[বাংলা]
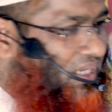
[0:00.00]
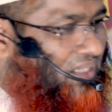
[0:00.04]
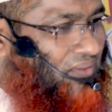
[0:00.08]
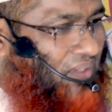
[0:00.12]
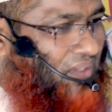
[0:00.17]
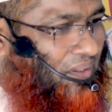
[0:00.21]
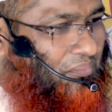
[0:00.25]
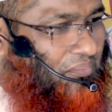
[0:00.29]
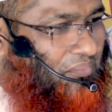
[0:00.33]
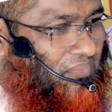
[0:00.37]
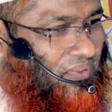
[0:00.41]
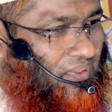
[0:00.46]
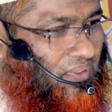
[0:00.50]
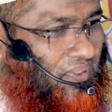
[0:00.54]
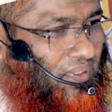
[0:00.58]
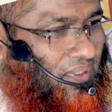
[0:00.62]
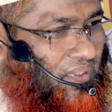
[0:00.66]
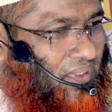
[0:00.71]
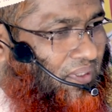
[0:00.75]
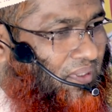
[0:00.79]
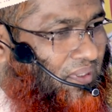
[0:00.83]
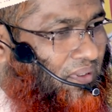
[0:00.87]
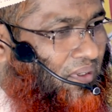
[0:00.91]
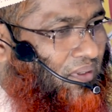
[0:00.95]
একদম
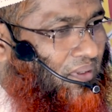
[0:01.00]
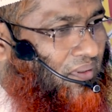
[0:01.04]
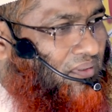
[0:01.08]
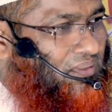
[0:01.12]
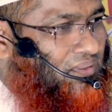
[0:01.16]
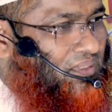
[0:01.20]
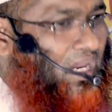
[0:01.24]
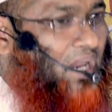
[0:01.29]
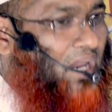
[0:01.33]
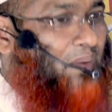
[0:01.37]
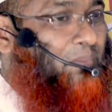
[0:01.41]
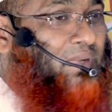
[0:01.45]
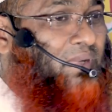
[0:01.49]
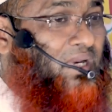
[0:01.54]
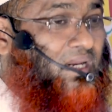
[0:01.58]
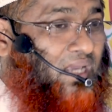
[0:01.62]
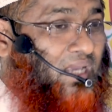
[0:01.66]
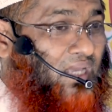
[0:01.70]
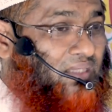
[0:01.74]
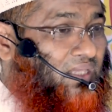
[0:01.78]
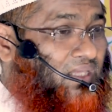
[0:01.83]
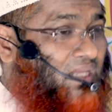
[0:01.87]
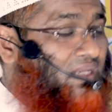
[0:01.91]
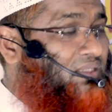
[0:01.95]
সামনে
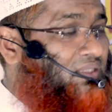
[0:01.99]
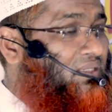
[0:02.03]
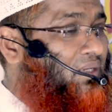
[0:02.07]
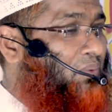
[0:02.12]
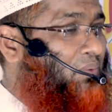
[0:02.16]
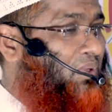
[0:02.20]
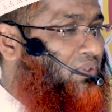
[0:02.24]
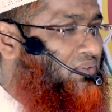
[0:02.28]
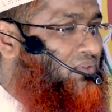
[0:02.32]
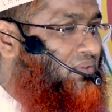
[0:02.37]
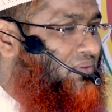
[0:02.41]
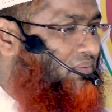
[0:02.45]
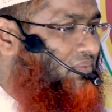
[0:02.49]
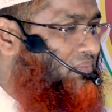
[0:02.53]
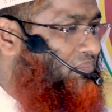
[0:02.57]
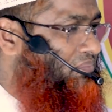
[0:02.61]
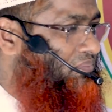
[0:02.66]
কাতারে যা বসো